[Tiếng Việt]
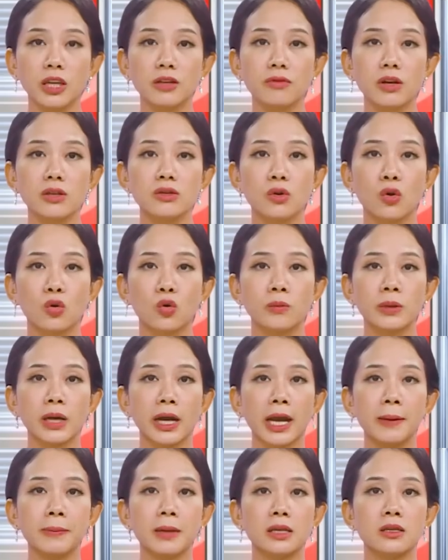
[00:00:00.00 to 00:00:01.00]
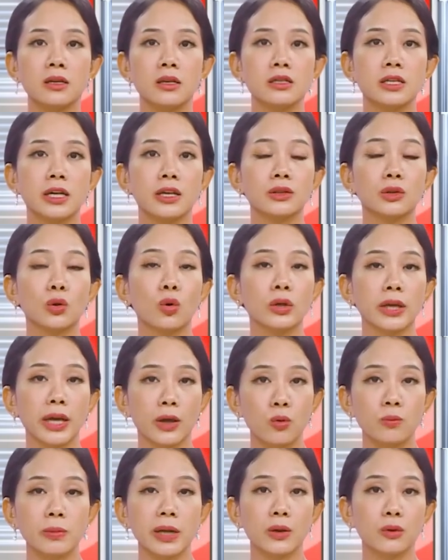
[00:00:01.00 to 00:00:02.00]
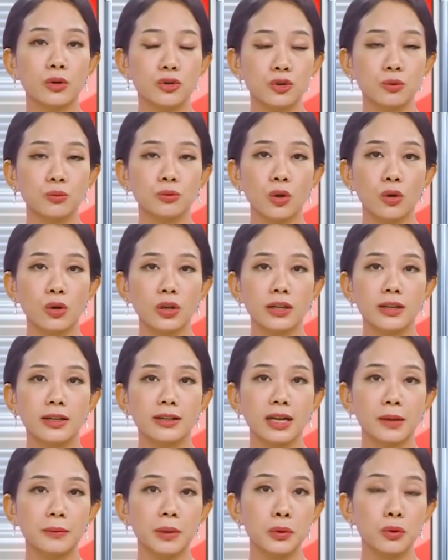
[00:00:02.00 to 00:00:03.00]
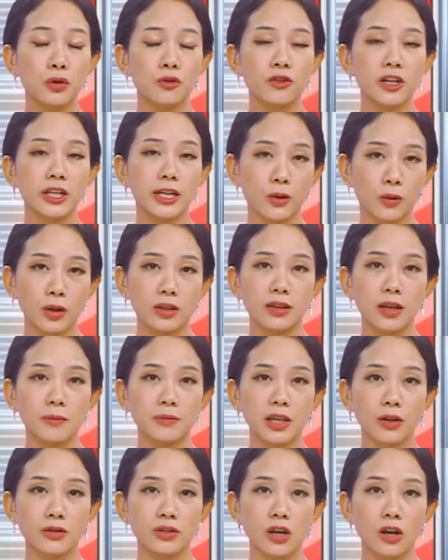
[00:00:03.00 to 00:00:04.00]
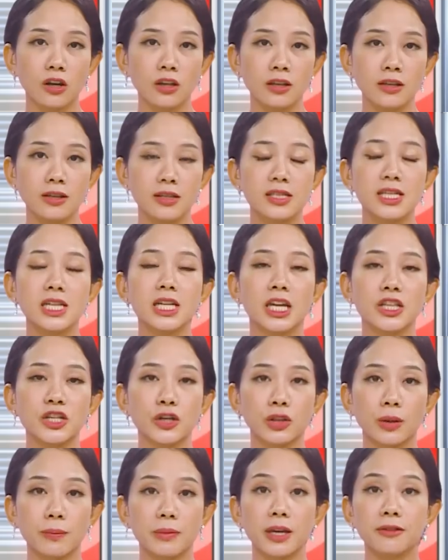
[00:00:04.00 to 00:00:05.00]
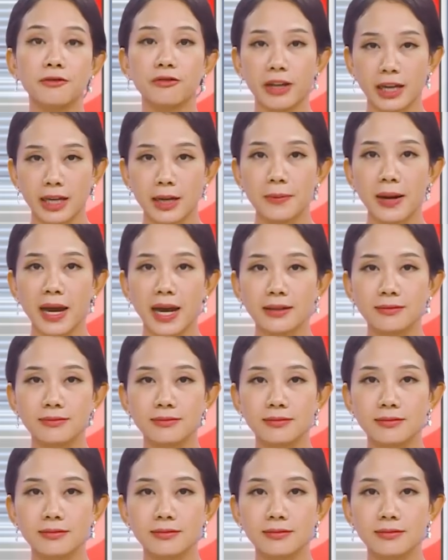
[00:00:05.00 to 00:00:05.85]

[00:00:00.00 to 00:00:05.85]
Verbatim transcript: tin vừa rồi cũng đã khép lại chương trình tối ngày hôm nay của chúng tôi. Cảm ơn quý vị đã quan tâm theo dõi. Xin kính chào tạm biệt và hẹn gặp lại.